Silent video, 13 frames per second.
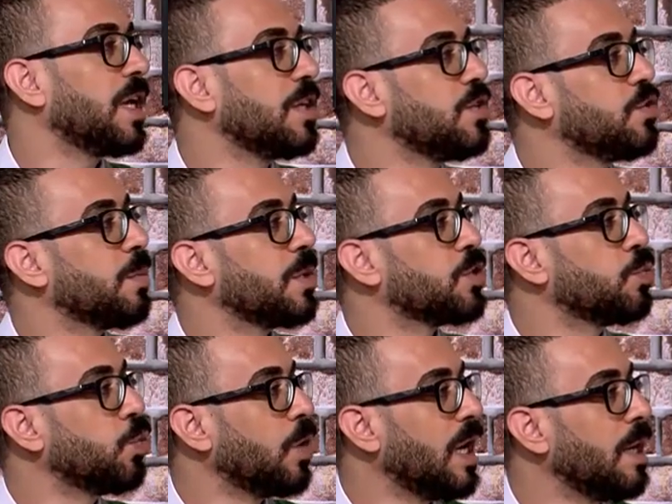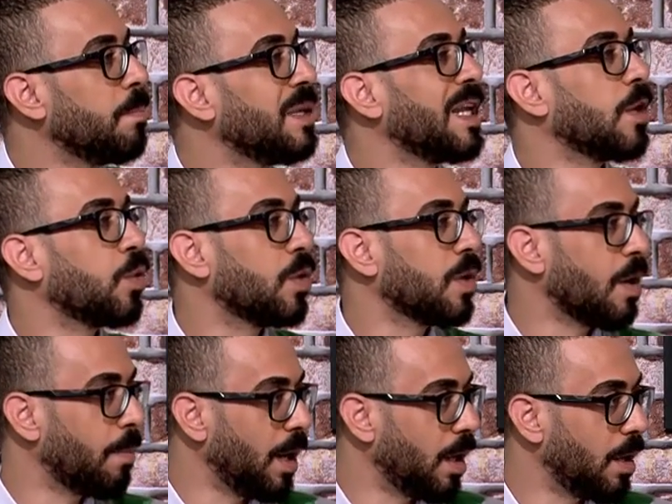هيجي مجموعه من
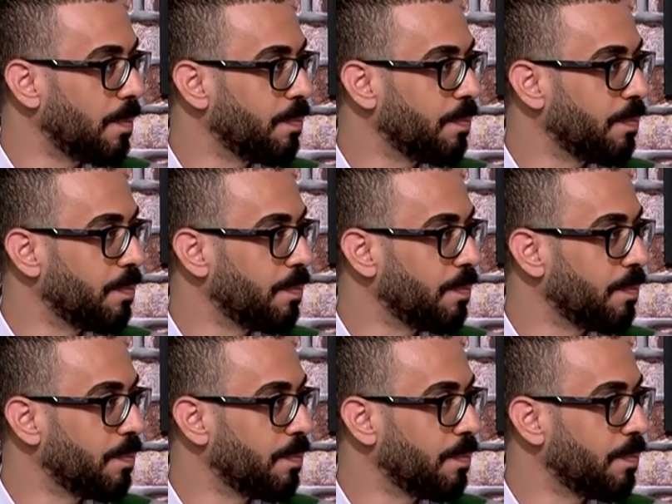الغرباء